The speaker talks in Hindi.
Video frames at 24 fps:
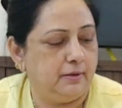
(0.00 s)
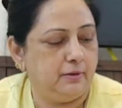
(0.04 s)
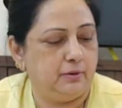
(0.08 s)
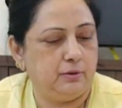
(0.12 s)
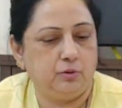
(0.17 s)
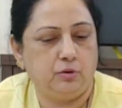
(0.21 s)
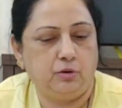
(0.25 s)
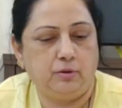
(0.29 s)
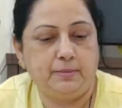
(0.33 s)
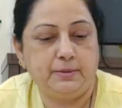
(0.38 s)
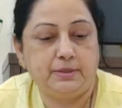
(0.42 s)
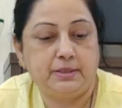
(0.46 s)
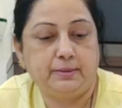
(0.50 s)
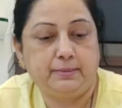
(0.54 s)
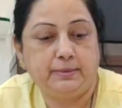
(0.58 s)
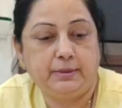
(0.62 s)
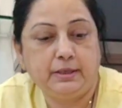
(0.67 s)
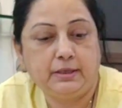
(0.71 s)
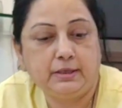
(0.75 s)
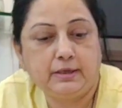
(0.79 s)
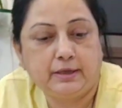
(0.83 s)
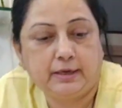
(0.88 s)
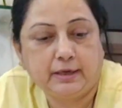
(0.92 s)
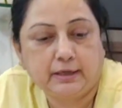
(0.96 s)
तो अभी सब
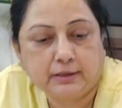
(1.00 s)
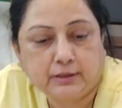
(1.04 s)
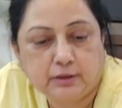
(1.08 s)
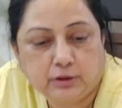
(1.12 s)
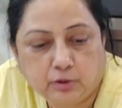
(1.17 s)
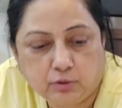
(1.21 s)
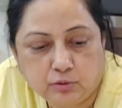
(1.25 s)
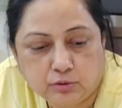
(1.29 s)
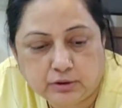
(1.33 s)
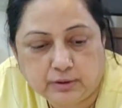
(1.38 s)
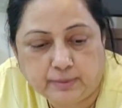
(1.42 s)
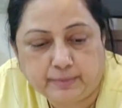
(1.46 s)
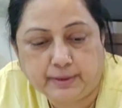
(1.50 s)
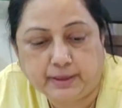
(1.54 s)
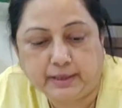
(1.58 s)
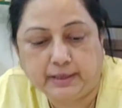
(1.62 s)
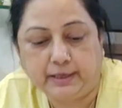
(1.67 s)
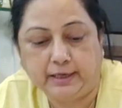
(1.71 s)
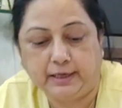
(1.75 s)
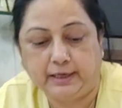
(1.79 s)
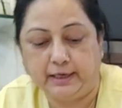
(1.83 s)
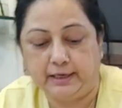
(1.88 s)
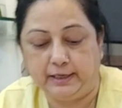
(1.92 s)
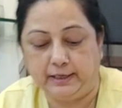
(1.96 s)
ये रखती हूँ सब
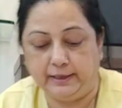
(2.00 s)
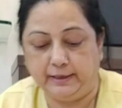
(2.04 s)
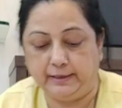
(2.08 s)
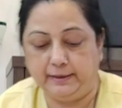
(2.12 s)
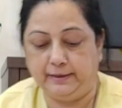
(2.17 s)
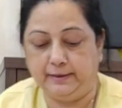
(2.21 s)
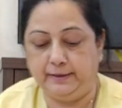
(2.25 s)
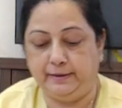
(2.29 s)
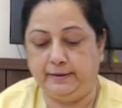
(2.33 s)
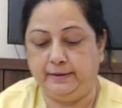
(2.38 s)
रखने के लिए